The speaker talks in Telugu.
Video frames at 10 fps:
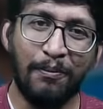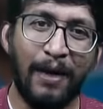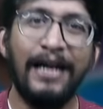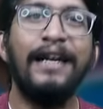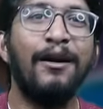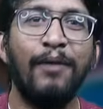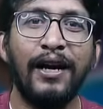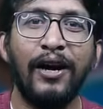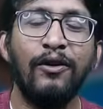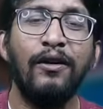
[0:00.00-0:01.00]
ఈరోజు మళ్ళీ
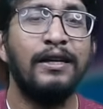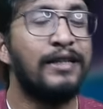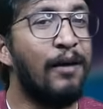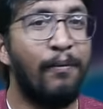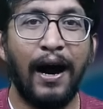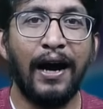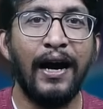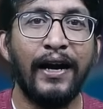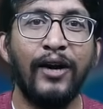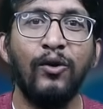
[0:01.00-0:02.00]
నిలబడ్డాడు చాలా
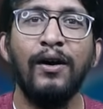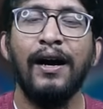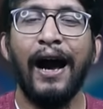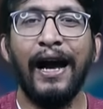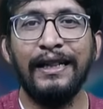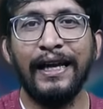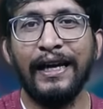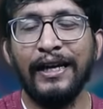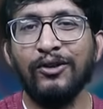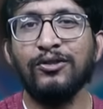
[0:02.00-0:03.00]
బాగా ఆడాడు
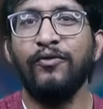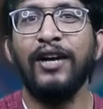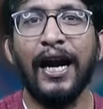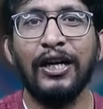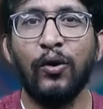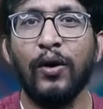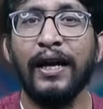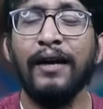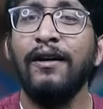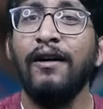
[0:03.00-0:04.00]
అయితే ఈరోజు విరాట్
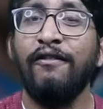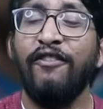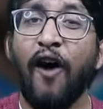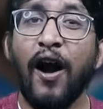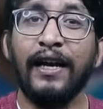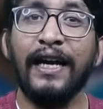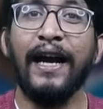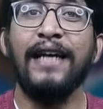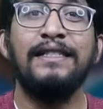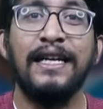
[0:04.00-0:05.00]
కోహ్లీ ఫార్టీ
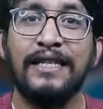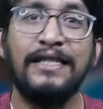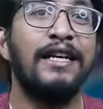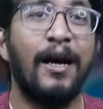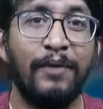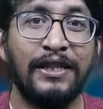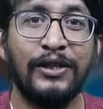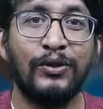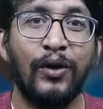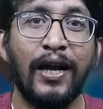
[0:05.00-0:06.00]
నైన్ సెంచరీస్ ని
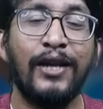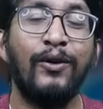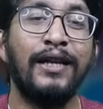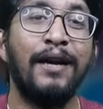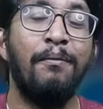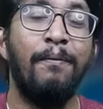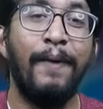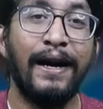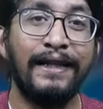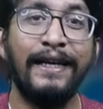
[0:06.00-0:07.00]
కంప్లీట్ చేసుకున్నాడు అది కూడా తన
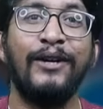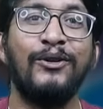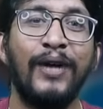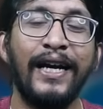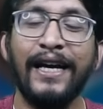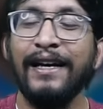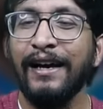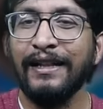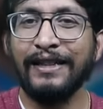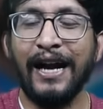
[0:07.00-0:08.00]
బర్త్డే రోజు అంటే
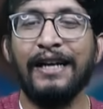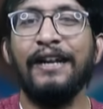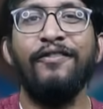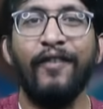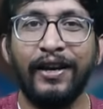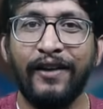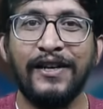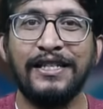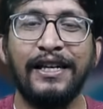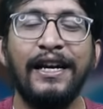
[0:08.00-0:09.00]
థర్టీ ఫైవ్
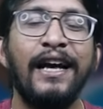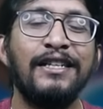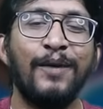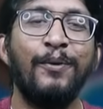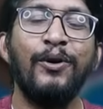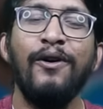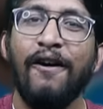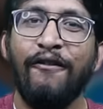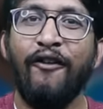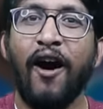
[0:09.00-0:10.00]
ఇయర్స్ ఇయర్స్ అప్పుడు
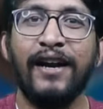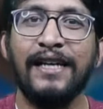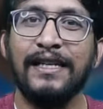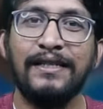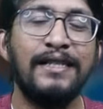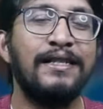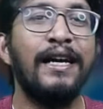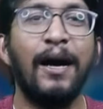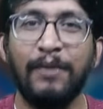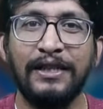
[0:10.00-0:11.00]
ఫార్టీ నైన్ సెంచరీస్
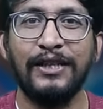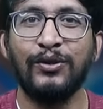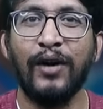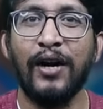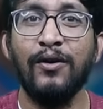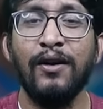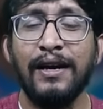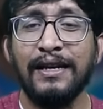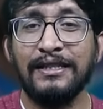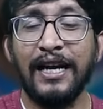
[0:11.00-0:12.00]
ని కంప్లీట్ చేసుకున్నాడు
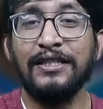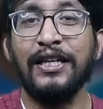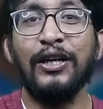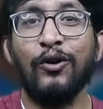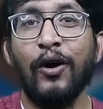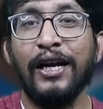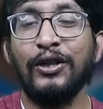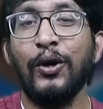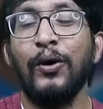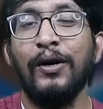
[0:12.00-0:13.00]
సచిన్
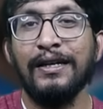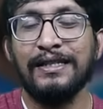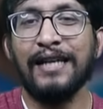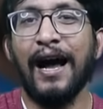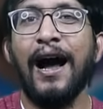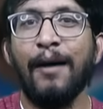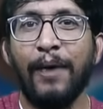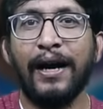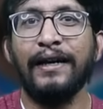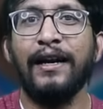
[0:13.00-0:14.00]
కోహ్లీతో సహా
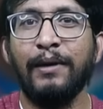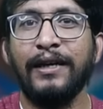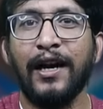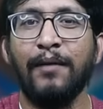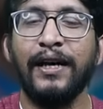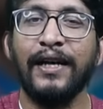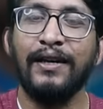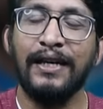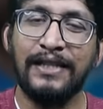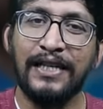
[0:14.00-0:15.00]
పక్కన నిలబడ్డాడు అనమాట
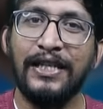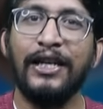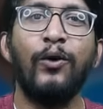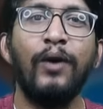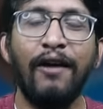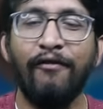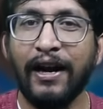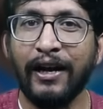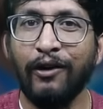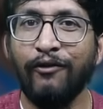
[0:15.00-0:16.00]
ఎందుకంటే సచిన్ కి కూడా
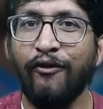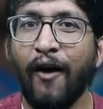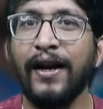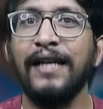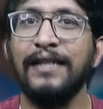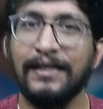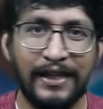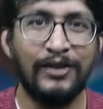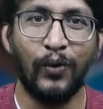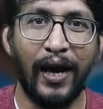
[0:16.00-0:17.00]
వన్ డేలో ఫార్టీ నైన్
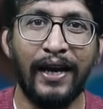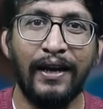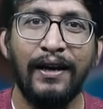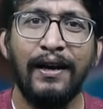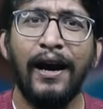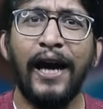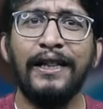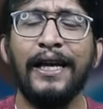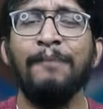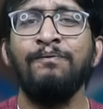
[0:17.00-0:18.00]
సెంచరీస్ ఉన్నాయి
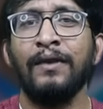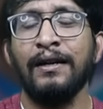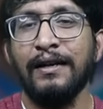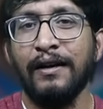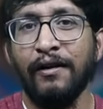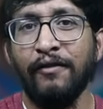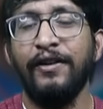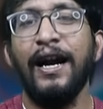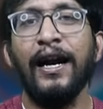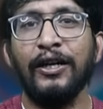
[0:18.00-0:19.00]
అయితే
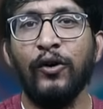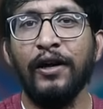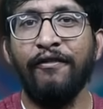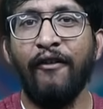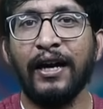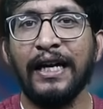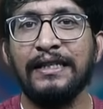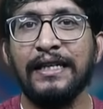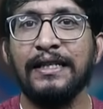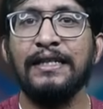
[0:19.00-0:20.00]
విరాట్ కోహ్లీ ఫార్టీ
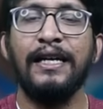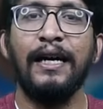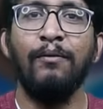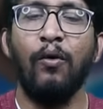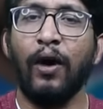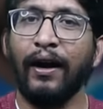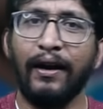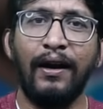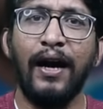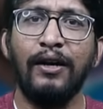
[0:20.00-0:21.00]
నైన్ సెంచరీస్ చేయడం ఒక
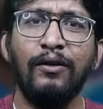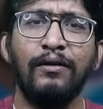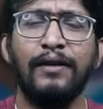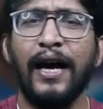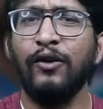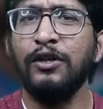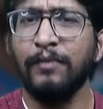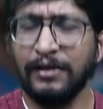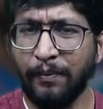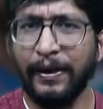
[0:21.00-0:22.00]
రికార్డు దాని
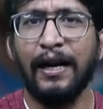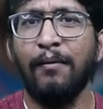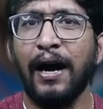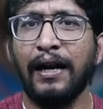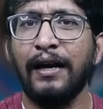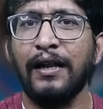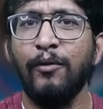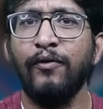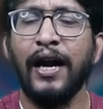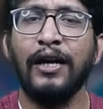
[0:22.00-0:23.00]
గురించి మనం సపరేట్ గా
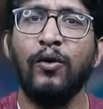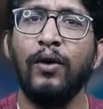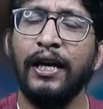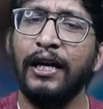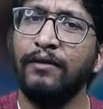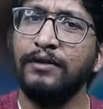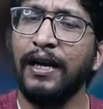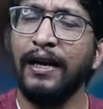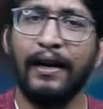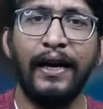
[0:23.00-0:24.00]
మాట్లాడదాము విరాట్ కోహ్లీ
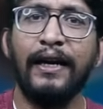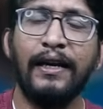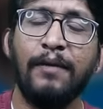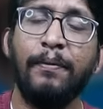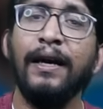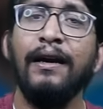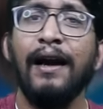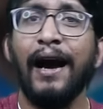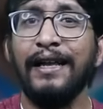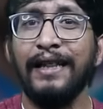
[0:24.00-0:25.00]
చాలా గ్రేట్ అని చెప్పి
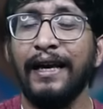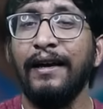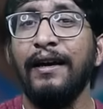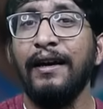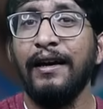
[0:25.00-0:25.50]
అయితే